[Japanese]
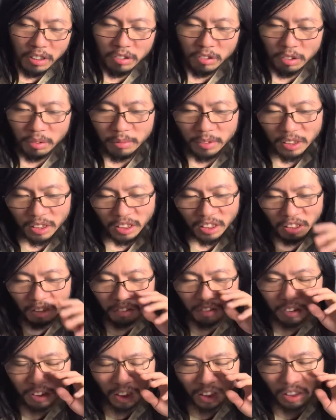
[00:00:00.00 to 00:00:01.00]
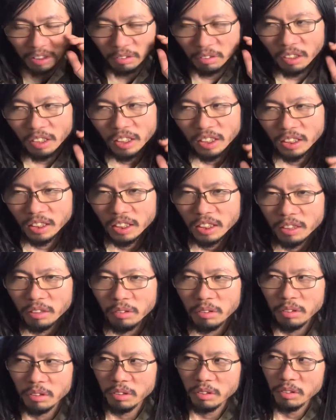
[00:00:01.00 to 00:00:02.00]
いと思っているんだけど、だけ
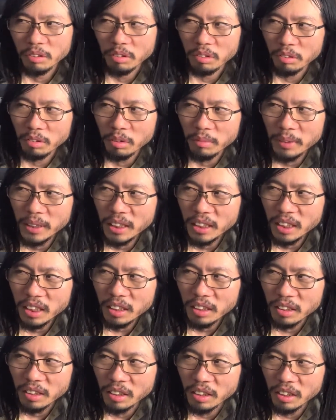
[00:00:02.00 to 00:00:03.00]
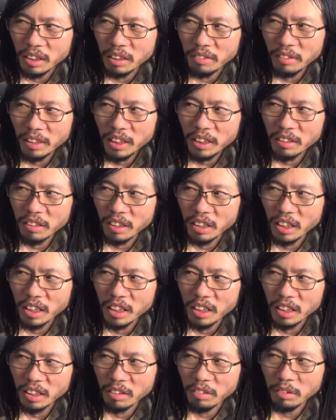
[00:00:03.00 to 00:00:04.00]
どそのごめんねって言わないといけ
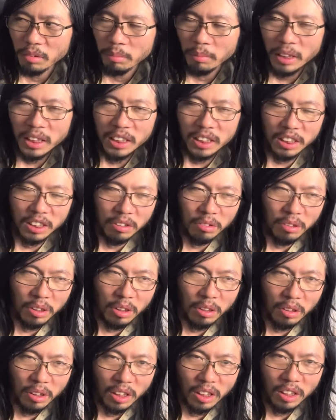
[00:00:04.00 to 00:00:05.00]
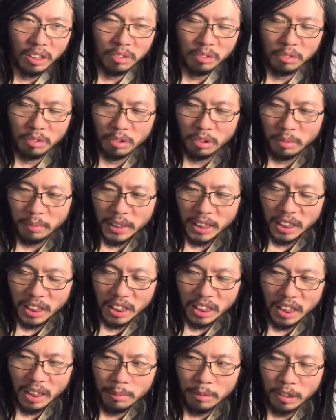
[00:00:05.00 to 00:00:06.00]
ないんだけど、毎日言ってるからそのごめん
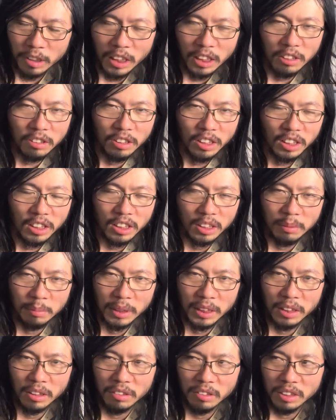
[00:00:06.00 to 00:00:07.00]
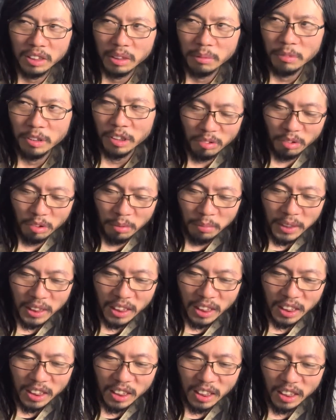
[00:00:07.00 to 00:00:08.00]
ねがもう軽くなってしまってるし、もうごめ
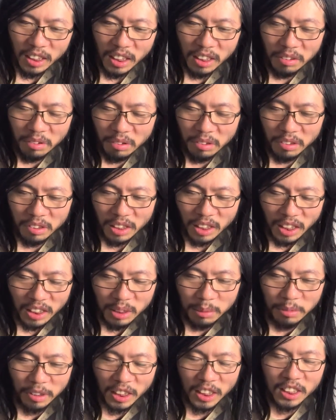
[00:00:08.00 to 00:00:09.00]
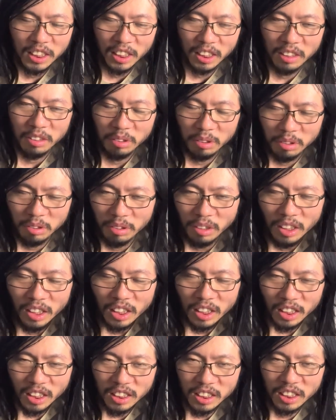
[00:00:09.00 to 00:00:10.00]
んねには何の価値もないんだけど、その
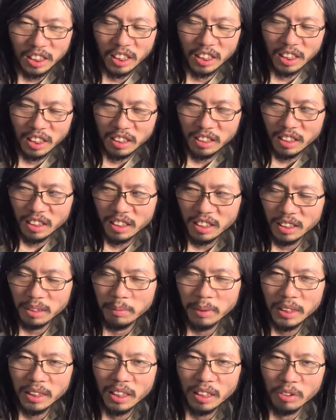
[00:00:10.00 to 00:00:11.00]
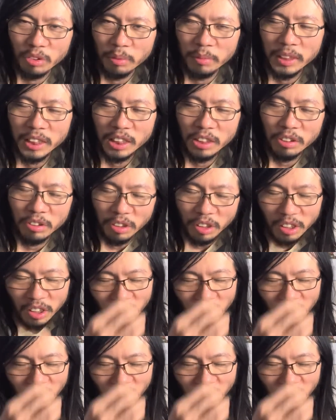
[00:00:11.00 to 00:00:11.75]
価値がなくなってしまったごめんねを